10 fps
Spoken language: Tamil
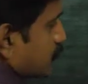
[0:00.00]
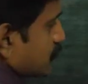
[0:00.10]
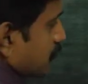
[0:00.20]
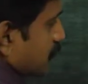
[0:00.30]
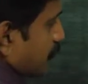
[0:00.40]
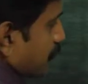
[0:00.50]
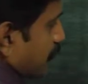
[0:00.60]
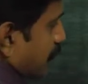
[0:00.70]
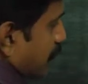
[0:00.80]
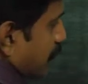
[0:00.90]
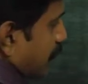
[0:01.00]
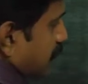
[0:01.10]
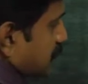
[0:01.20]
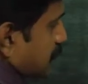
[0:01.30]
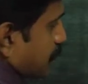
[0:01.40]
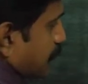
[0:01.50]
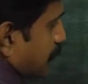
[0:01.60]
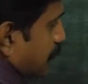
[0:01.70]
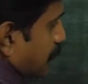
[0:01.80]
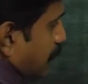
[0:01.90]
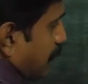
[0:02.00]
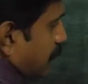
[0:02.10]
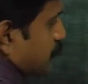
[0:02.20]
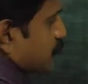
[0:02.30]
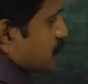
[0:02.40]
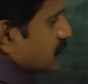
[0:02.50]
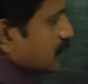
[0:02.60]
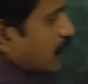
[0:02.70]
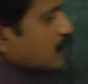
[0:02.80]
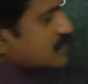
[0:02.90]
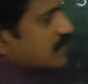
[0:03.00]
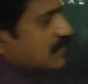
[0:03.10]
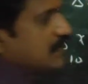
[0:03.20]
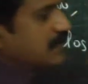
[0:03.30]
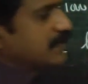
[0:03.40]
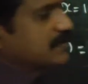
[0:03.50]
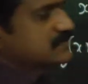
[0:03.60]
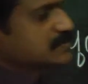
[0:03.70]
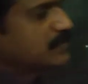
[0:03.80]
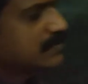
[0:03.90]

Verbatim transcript: தௌசண்ட் தான் வேணும் எக்ஸுக்கு பதில் ஐ ஹவ் சூசன் தௌசண்ட் எக்ஸுக்கு